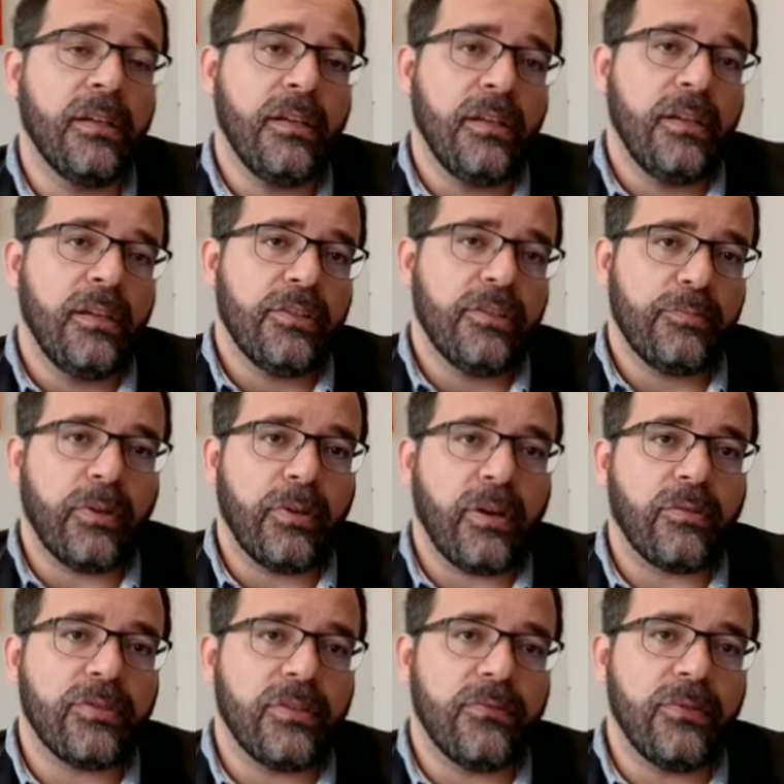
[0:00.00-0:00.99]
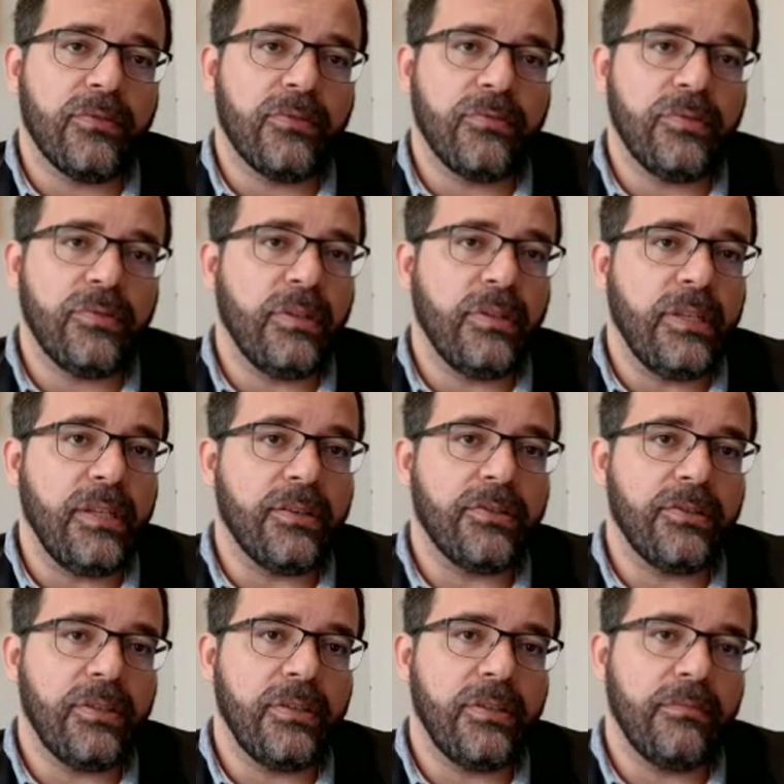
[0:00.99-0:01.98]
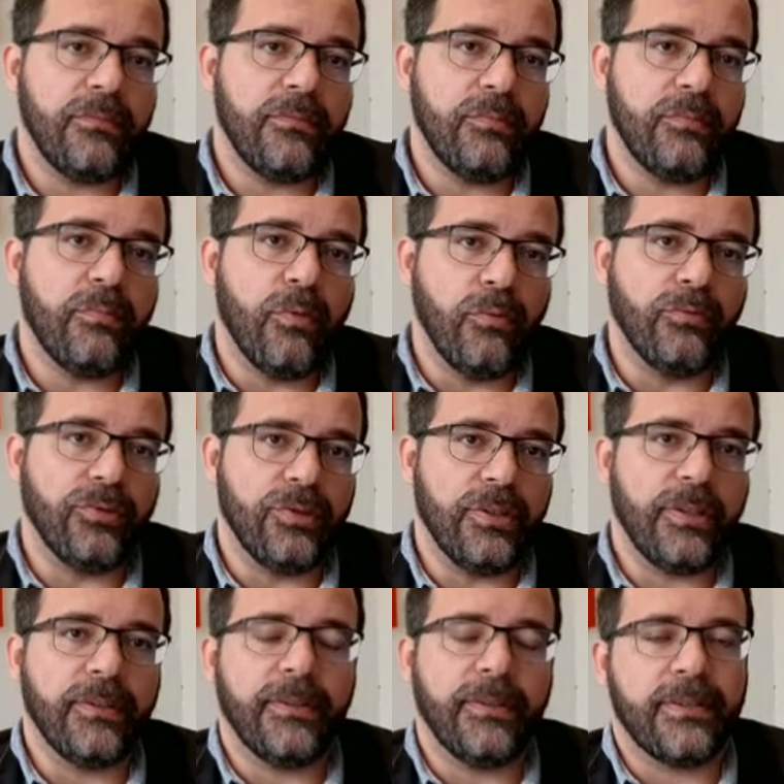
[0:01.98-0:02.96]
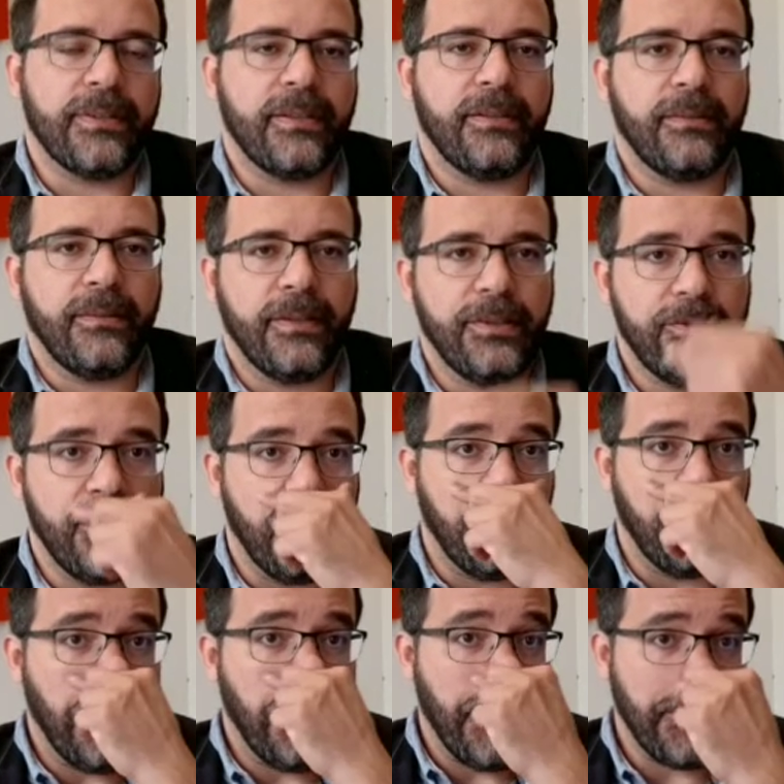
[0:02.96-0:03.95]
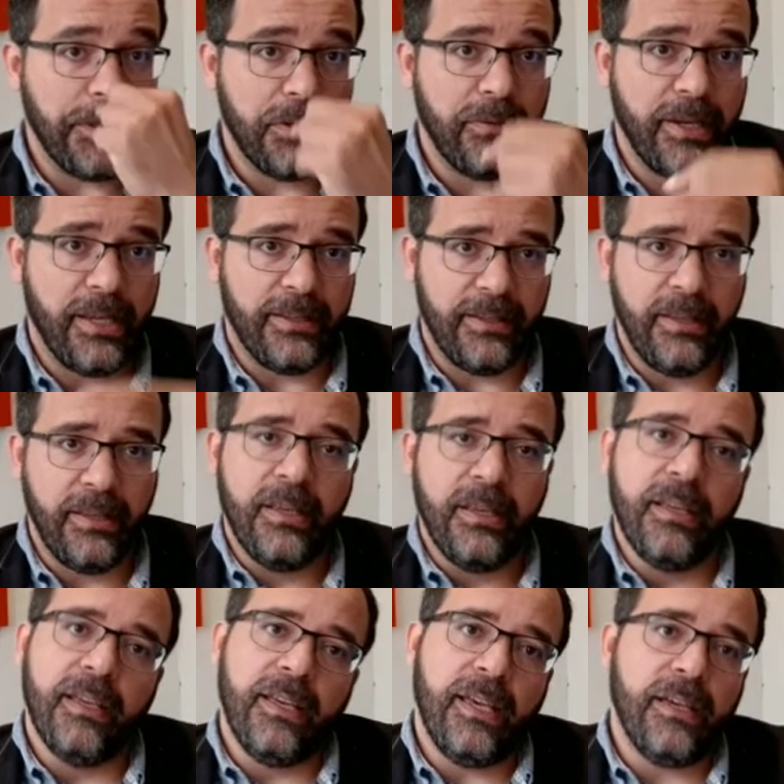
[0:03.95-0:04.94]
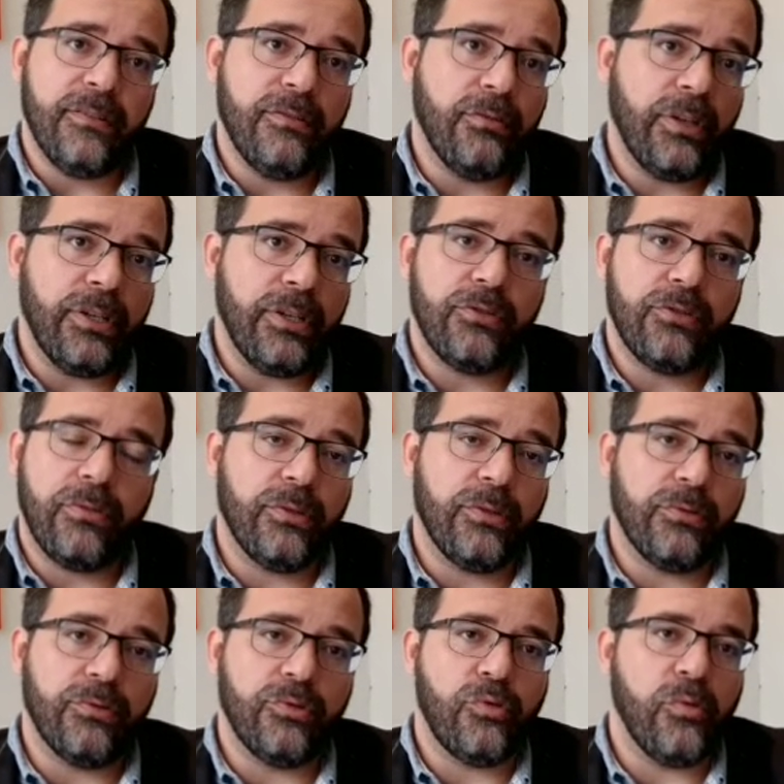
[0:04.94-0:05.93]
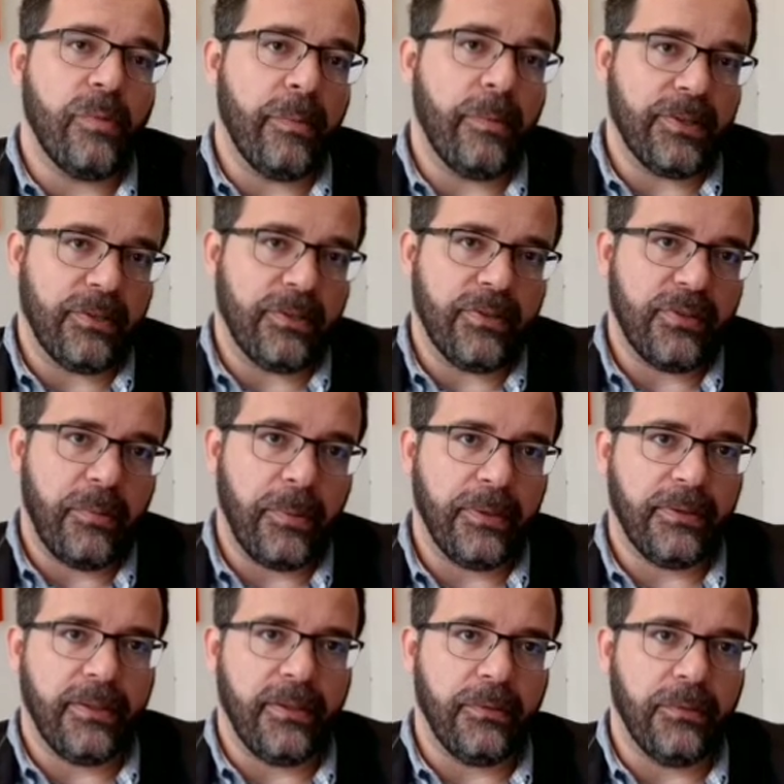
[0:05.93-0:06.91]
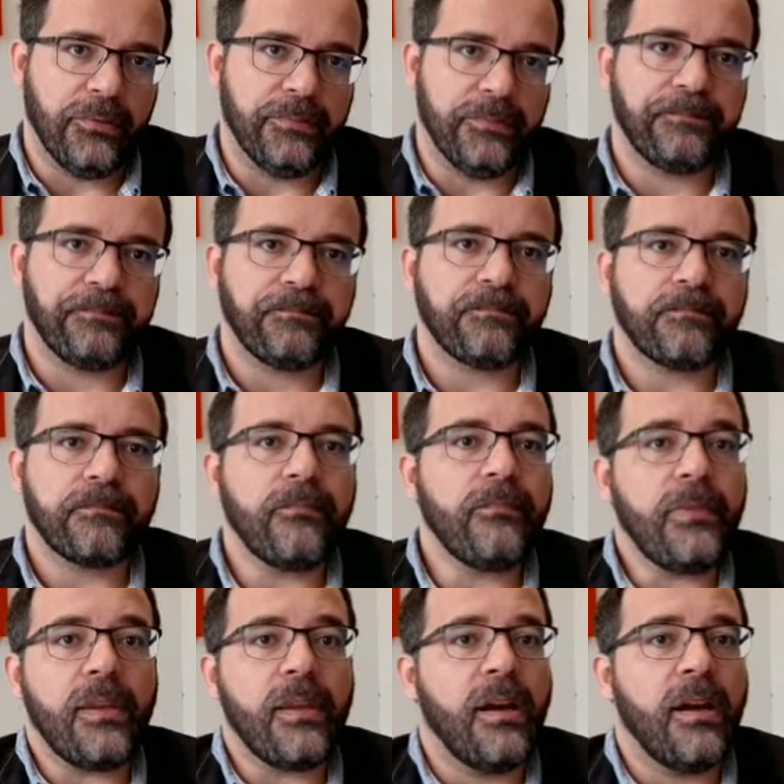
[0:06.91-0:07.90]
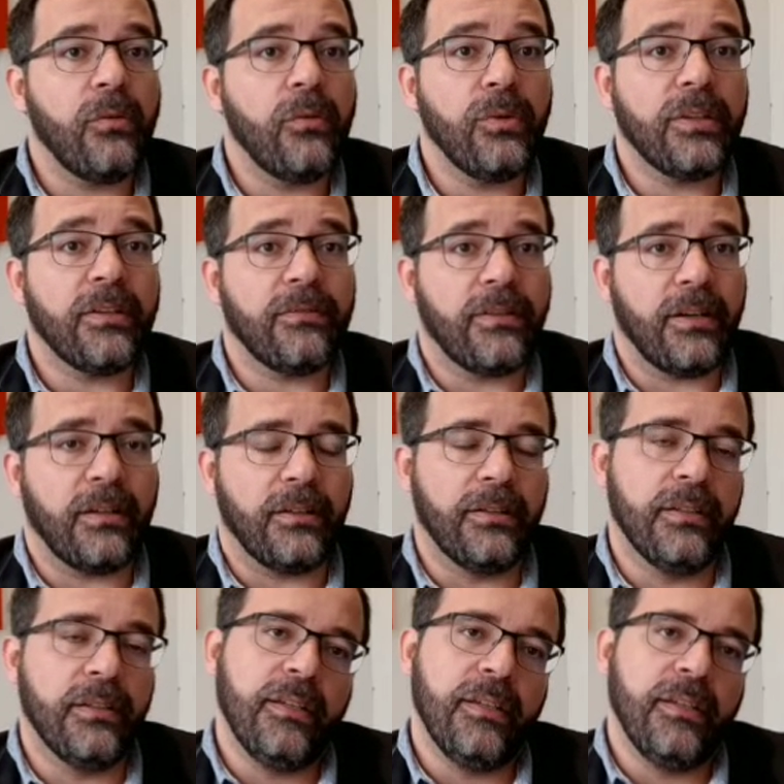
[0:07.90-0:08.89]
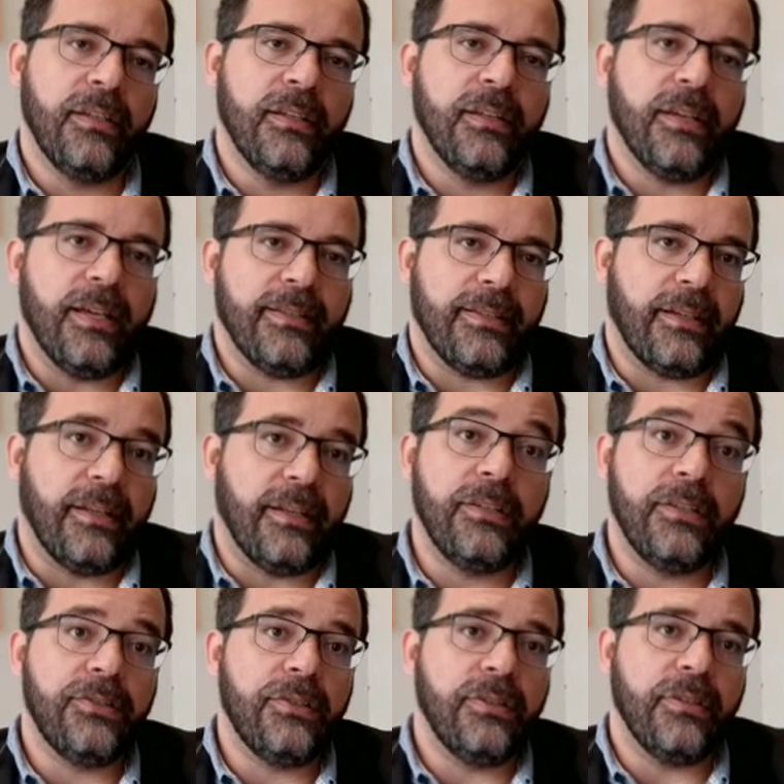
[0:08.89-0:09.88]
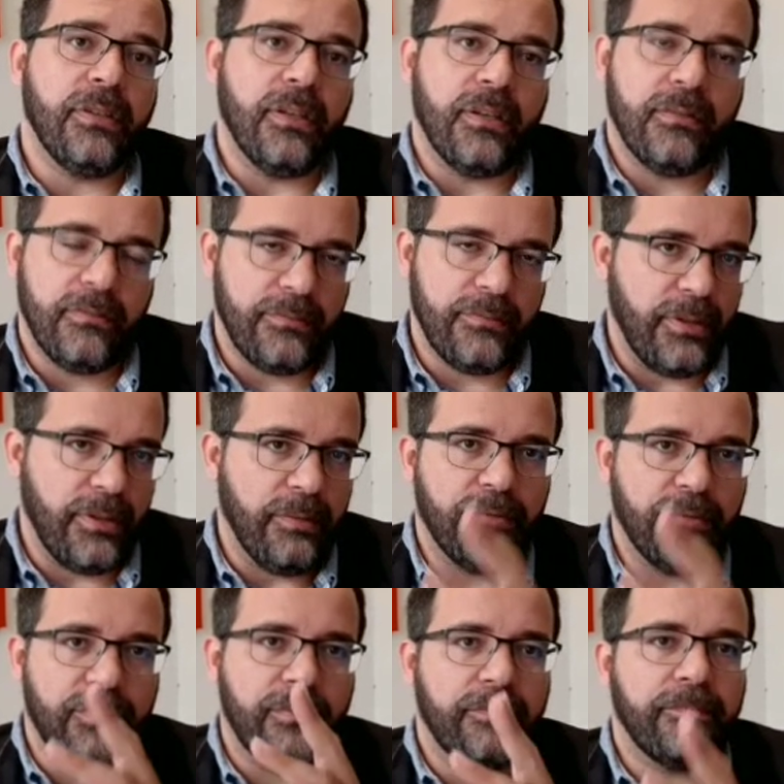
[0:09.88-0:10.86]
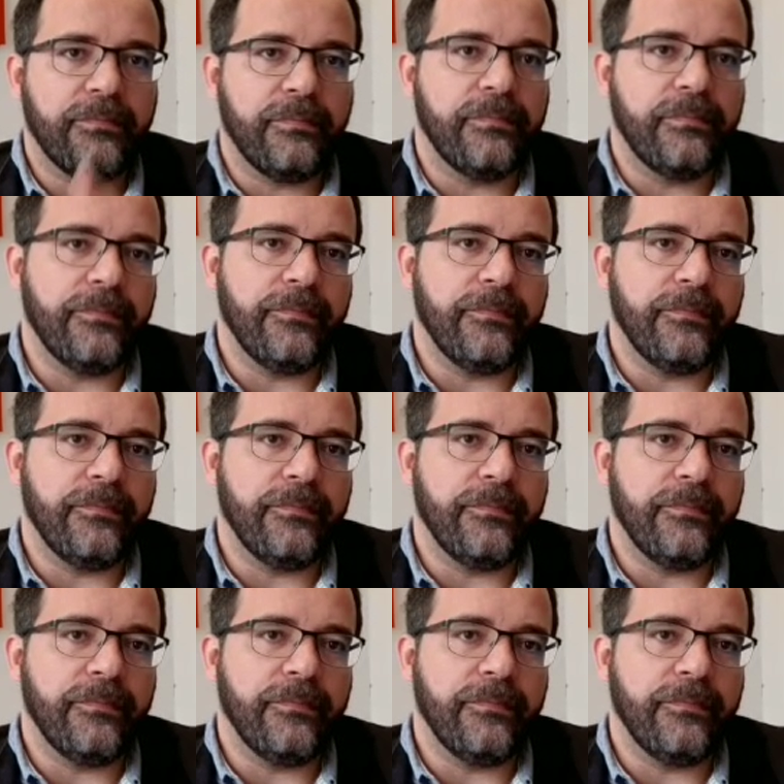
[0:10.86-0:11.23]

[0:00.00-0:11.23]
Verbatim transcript: ela explorar o serviço de linhas de, de bonde né, nessa região. Que região é essa? É a região que a gente conhece hoje como a Baixa dos Sapateiros, a Rua da Vala. Essa grande, digamos,